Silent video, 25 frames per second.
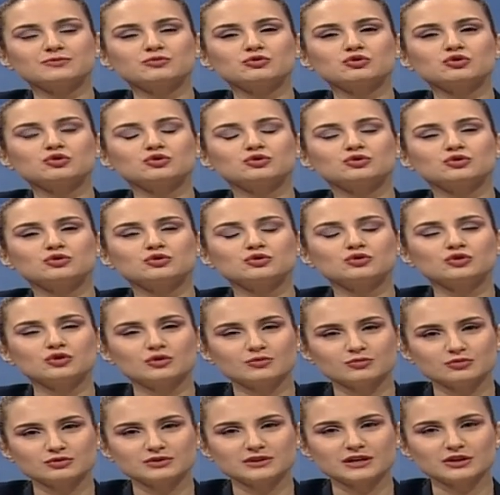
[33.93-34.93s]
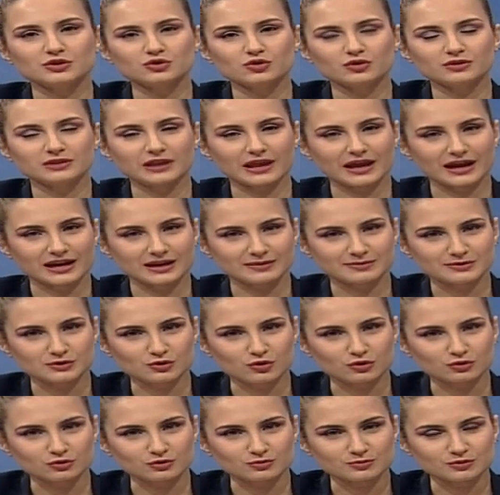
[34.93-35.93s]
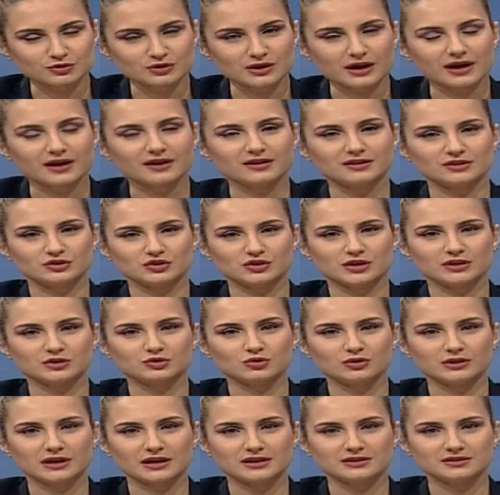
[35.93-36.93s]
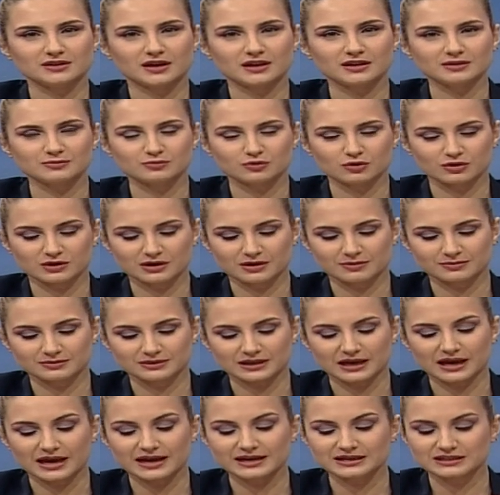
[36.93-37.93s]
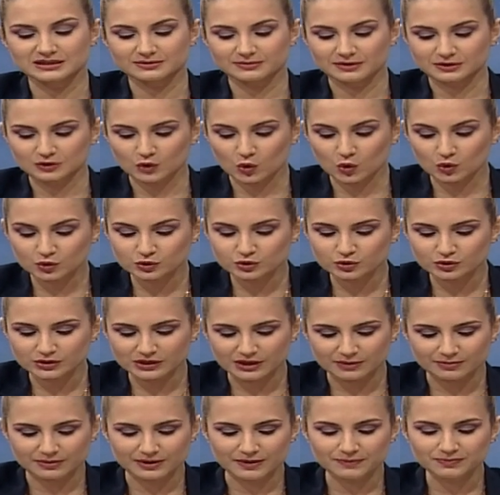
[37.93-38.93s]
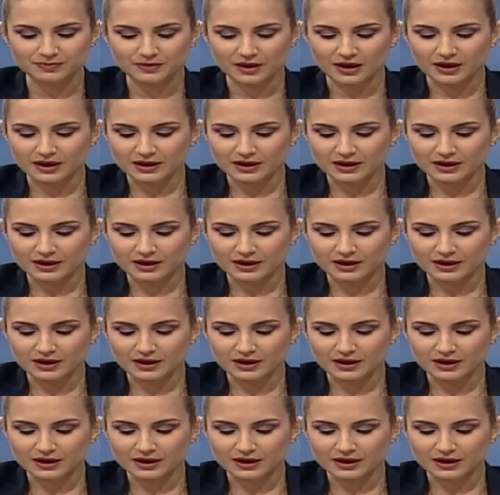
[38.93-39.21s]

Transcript: Bugün stüdyomuzda çok değerli bir konuğumuzu ağırlayacağız. Olay Sağlık programında her zaman olduğu gibi.